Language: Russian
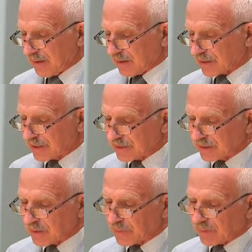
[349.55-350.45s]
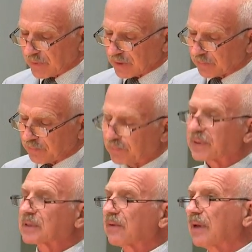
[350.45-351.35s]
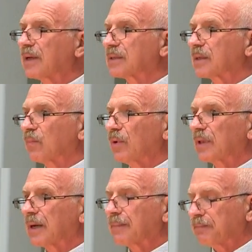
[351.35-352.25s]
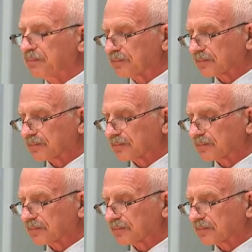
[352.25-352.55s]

жизненный пример представляет собой нам